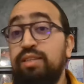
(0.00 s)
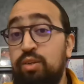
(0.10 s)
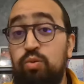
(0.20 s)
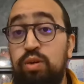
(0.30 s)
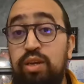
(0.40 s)
غادي
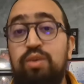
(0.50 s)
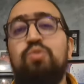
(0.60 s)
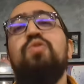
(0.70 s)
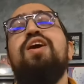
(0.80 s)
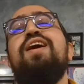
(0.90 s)
نقول ليه
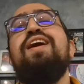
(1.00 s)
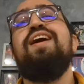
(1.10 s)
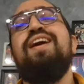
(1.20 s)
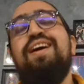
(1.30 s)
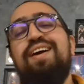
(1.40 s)

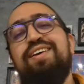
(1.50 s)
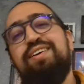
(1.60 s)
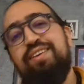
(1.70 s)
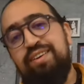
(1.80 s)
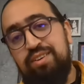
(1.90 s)

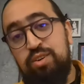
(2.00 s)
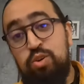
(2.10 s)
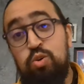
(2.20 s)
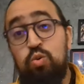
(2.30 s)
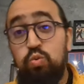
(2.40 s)
وايلي
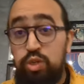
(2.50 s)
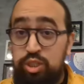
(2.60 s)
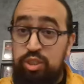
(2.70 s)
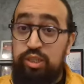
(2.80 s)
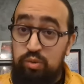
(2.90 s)

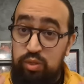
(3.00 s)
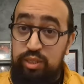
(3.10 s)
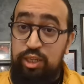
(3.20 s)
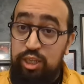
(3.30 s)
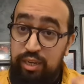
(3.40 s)
واش انت
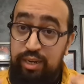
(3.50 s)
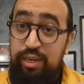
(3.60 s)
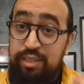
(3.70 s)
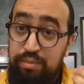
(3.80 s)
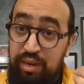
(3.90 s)
ولدك شاري
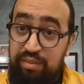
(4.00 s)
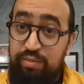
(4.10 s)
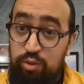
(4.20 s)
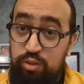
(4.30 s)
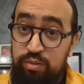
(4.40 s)
ليه سمارت
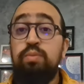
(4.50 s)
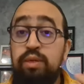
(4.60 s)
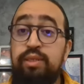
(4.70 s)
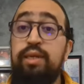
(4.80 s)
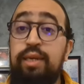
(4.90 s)
فون
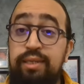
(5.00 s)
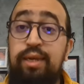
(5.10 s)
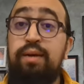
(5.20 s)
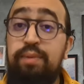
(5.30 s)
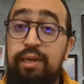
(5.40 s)
ومازال
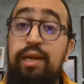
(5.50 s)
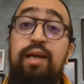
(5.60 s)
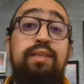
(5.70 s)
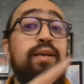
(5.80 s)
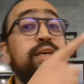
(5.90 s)
كيصحاب لك
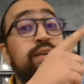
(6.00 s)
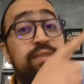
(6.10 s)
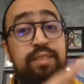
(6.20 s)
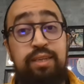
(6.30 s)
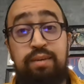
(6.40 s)
الخطر كاين في
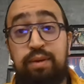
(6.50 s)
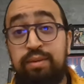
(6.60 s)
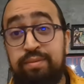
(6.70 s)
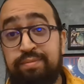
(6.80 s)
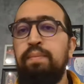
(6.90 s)

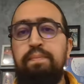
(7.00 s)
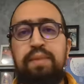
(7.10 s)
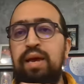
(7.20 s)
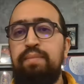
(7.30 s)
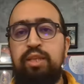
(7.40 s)
السينما
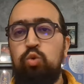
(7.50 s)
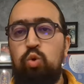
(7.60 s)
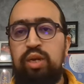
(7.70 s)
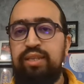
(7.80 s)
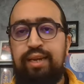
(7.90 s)
بلا ما
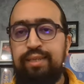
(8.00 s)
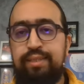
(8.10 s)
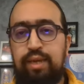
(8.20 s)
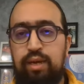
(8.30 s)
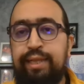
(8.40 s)
ندويو على الدراري
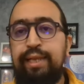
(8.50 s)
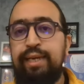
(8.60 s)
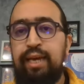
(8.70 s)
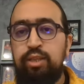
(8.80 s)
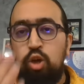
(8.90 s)
الصغار حيت اللي
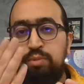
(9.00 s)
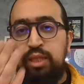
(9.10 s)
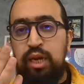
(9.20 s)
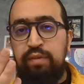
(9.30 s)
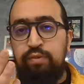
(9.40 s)
كيعطيهم
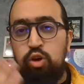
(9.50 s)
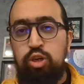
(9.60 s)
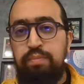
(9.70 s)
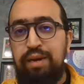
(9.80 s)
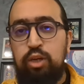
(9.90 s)

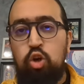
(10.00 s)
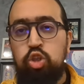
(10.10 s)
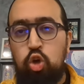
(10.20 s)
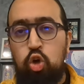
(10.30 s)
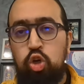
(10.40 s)
التليفون بلا
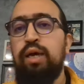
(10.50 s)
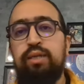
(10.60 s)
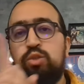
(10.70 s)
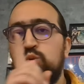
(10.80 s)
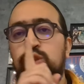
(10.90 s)
كونترول
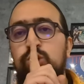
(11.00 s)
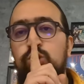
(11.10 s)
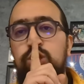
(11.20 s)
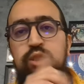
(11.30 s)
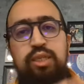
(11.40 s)
خاصو
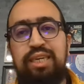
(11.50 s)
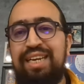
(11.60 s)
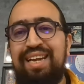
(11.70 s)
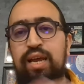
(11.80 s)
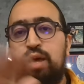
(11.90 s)
يسكت
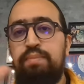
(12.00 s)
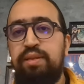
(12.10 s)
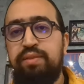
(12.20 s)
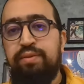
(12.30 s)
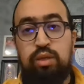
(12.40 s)
الى
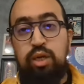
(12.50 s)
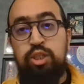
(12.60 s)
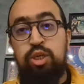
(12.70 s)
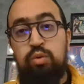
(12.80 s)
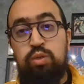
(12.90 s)
الابد الله
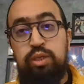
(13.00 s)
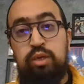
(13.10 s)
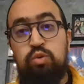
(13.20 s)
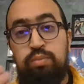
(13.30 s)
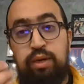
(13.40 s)
يجعل ولدك
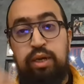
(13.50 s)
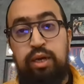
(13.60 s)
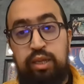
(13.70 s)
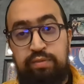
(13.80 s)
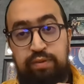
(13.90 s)
يكون باغي
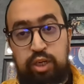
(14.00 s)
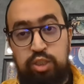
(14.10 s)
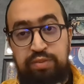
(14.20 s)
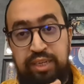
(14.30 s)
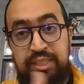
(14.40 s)
غير يتفرج
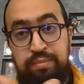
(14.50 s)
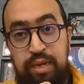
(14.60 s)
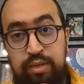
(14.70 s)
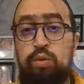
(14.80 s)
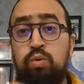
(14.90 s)
في اكس
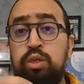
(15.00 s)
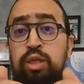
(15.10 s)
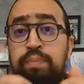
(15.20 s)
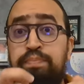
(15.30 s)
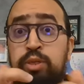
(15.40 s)
مان
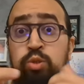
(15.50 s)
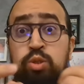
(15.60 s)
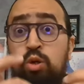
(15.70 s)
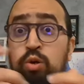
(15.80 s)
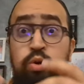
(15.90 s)
ويطابي
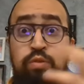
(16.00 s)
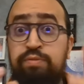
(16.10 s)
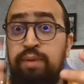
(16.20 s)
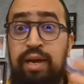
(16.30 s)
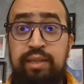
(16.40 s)
جوج
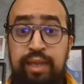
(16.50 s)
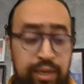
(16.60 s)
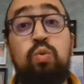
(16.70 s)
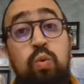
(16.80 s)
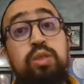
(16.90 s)
حروف مغالطين
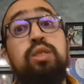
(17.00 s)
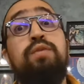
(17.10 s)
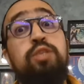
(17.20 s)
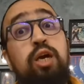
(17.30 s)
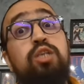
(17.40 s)

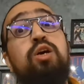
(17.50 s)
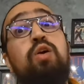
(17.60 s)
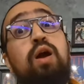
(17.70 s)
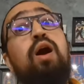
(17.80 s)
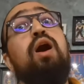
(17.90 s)
ويصدق شي حاجه
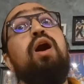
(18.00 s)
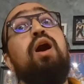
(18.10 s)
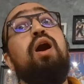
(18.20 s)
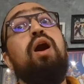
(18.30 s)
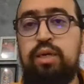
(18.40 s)

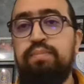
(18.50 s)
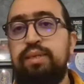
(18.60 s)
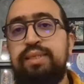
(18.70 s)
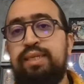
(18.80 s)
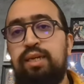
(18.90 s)
اخرى اما
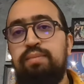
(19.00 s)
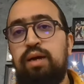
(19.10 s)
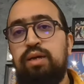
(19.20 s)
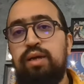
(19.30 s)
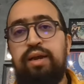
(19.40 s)

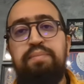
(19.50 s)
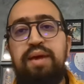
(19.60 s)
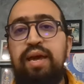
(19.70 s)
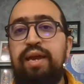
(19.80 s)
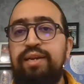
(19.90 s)
السينما راه
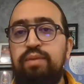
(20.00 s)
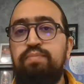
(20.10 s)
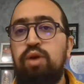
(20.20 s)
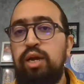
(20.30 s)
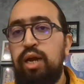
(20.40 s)
باينين
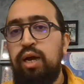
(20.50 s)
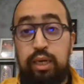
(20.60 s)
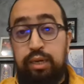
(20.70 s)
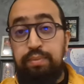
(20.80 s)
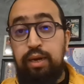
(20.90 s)
مواليها
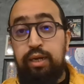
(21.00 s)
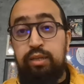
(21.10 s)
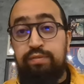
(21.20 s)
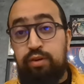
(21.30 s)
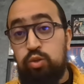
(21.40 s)
اللي باغيين
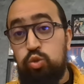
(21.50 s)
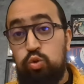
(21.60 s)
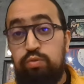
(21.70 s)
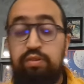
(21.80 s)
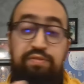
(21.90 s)
يتفرجوا
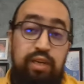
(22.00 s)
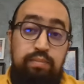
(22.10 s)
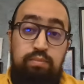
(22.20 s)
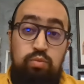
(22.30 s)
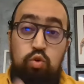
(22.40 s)
في
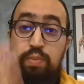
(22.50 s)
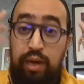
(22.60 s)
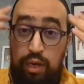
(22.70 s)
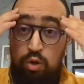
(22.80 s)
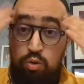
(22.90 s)
الفيلم
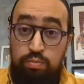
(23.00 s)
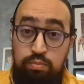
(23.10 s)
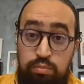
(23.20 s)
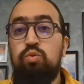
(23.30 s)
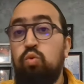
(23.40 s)
وبعقلهم
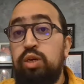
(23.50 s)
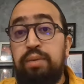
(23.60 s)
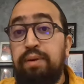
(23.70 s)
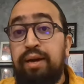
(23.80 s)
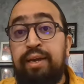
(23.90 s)

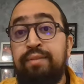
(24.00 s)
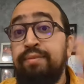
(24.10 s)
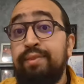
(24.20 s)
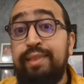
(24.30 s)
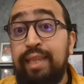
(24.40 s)
واللي
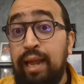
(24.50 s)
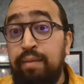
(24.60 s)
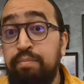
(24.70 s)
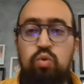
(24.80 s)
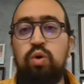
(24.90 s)
باغيين
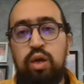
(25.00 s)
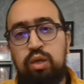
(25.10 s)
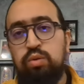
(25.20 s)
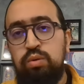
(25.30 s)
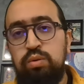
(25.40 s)
الظلام
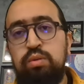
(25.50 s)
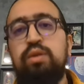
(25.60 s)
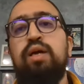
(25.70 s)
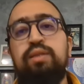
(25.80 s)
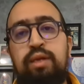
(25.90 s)
وهادو
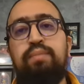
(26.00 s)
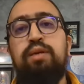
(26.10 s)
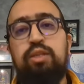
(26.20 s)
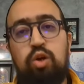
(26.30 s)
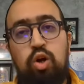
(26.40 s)
كنظن بلي